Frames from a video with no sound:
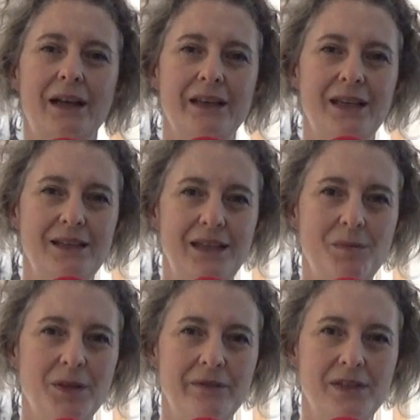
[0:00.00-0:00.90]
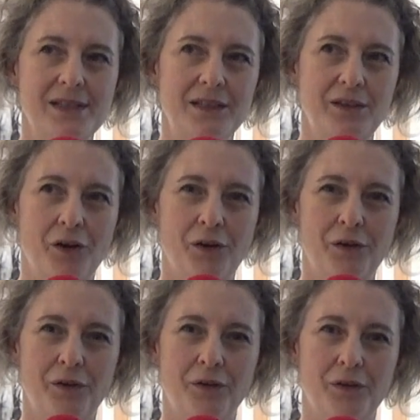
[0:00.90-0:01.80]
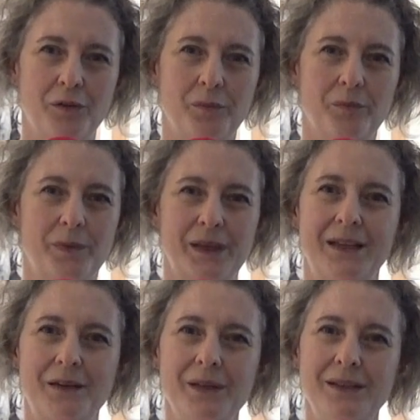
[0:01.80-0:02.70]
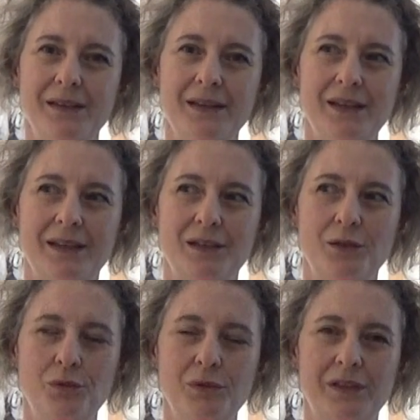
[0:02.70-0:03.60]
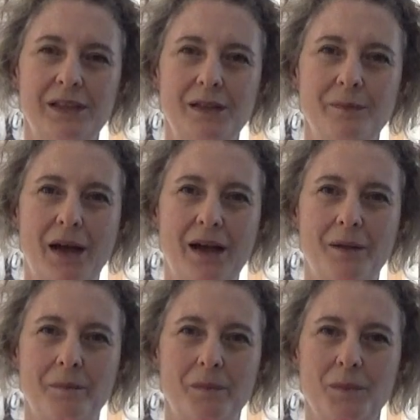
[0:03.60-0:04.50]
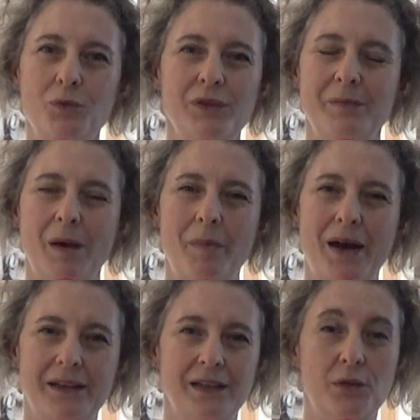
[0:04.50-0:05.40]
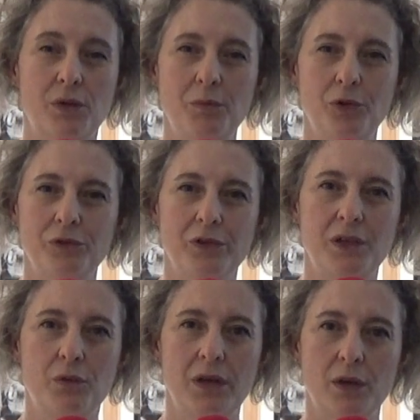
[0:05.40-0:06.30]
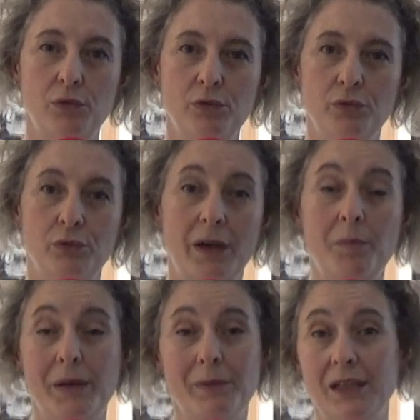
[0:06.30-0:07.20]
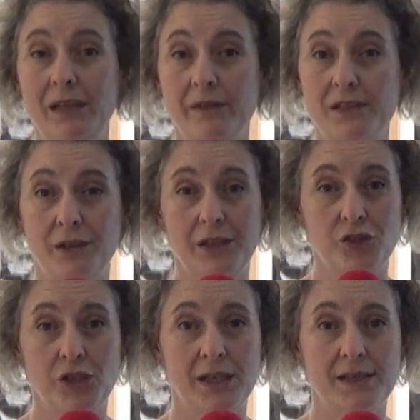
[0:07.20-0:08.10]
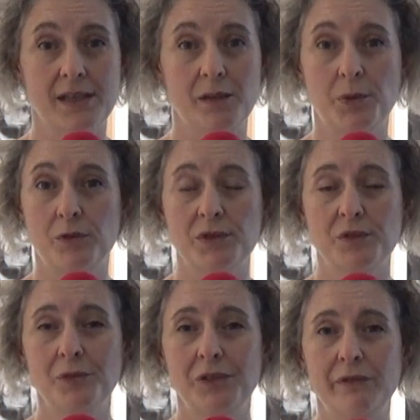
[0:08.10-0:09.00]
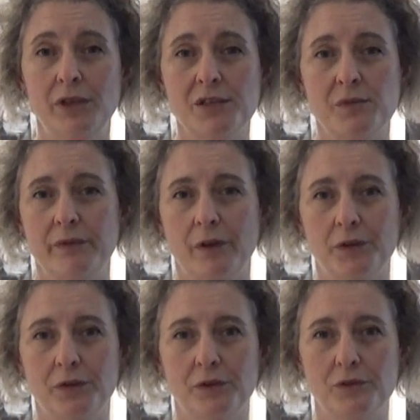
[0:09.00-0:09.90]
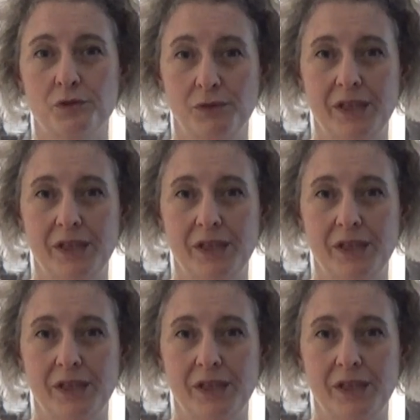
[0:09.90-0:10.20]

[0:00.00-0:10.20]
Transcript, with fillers: In Tibet visitò praticamente l'ultima, parte di quel mondo e di quella cultura prima dell'invasione cinese e per questo motivo le sue foto sul